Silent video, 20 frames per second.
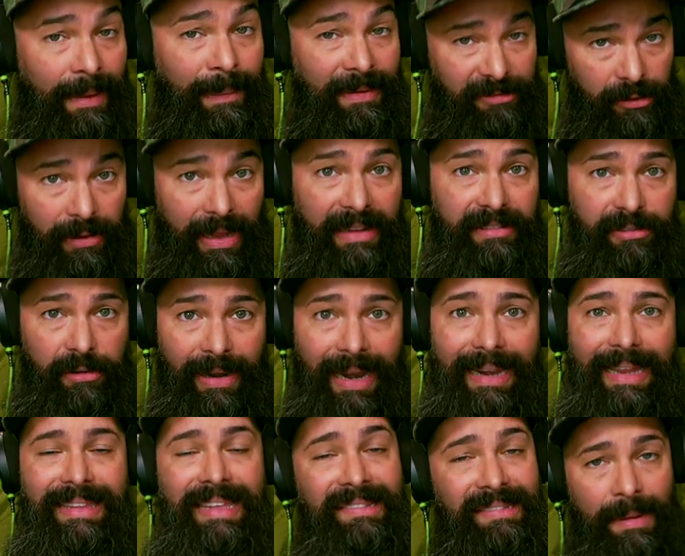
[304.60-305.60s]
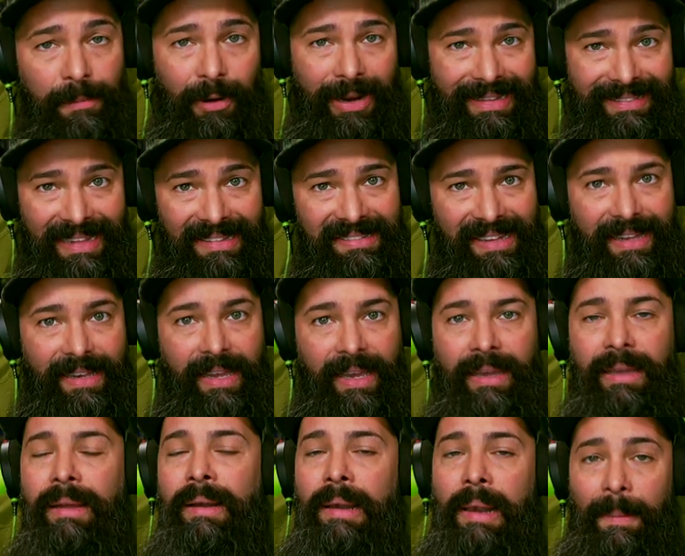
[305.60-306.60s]
episodios adicionales. Ya sabemos que esta
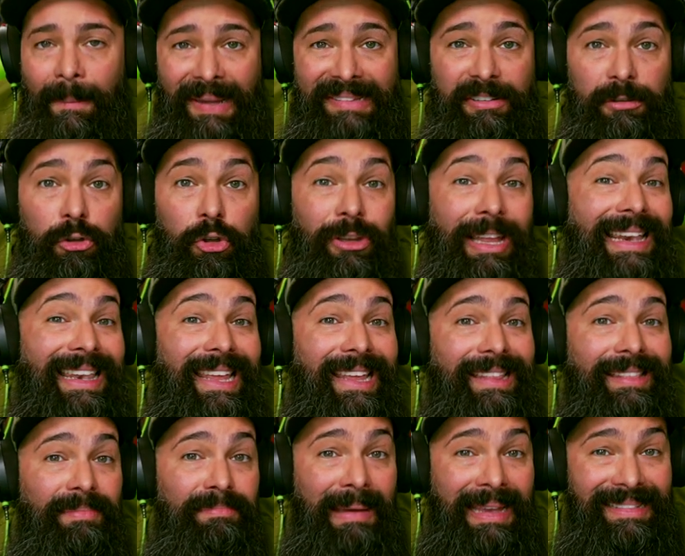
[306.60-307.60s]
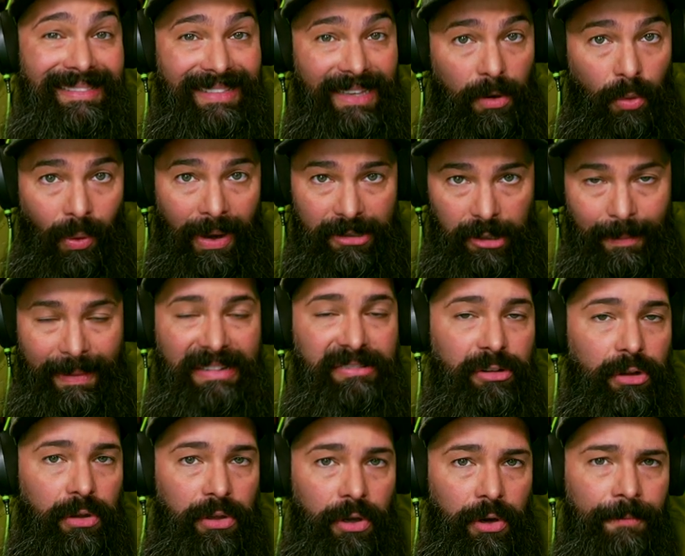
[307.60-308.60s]
serie va a ser un total de 24
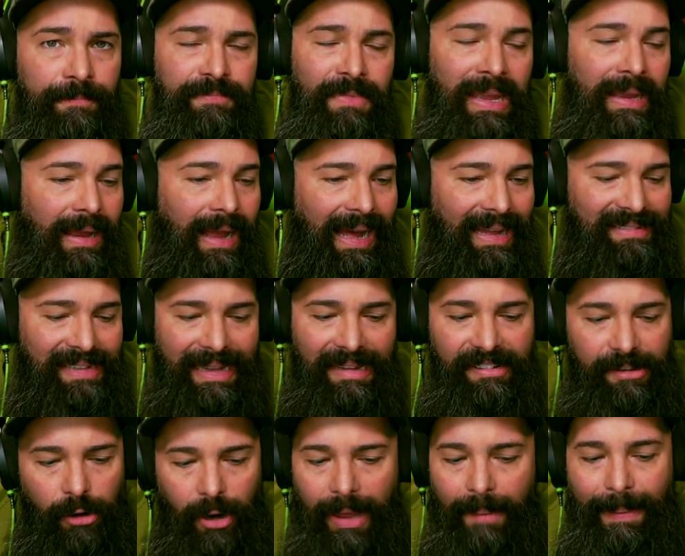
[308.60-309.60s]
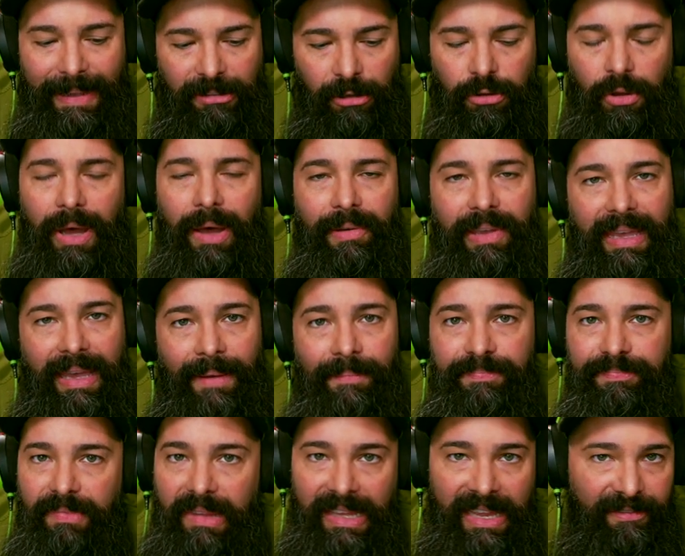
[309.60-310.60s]
episodios. Así que si no la has visto todavía
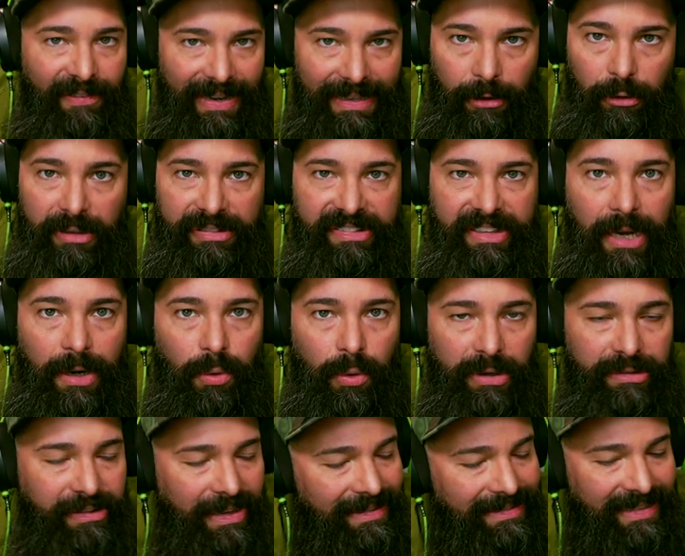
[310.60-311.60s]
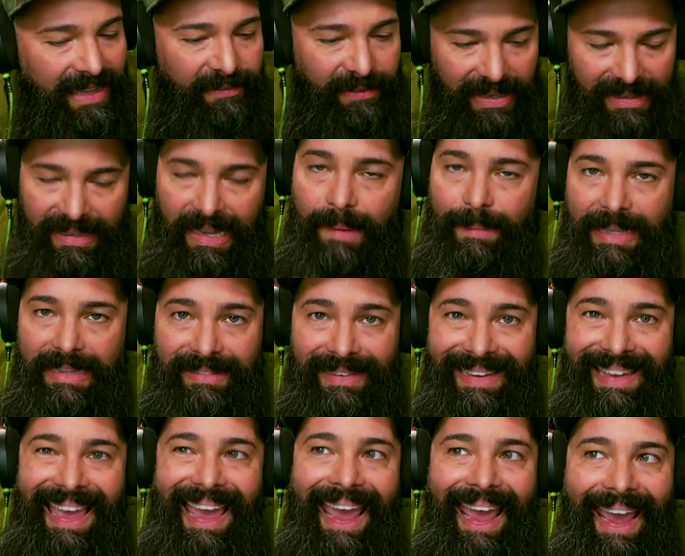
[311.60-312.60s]
y eres fanático de Star Wars,
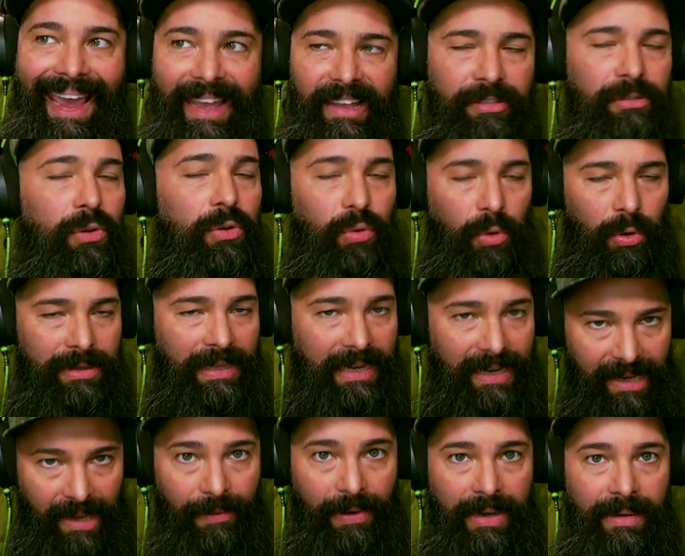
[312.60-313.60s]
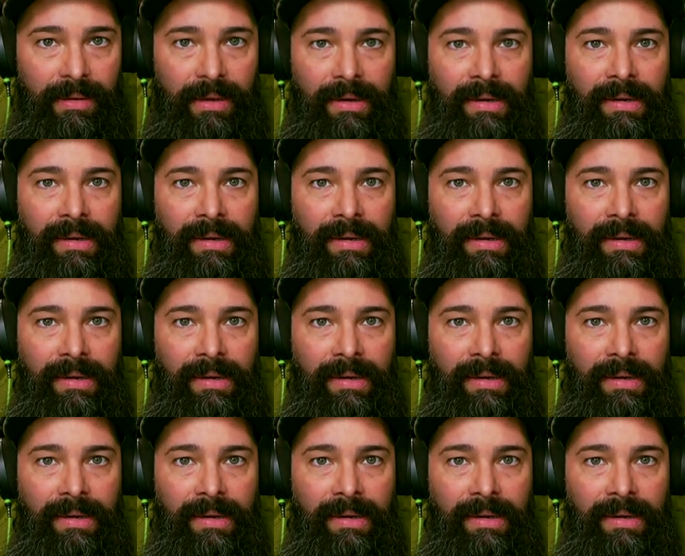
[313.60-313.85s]
definitivamente esto tú lo tienes que ver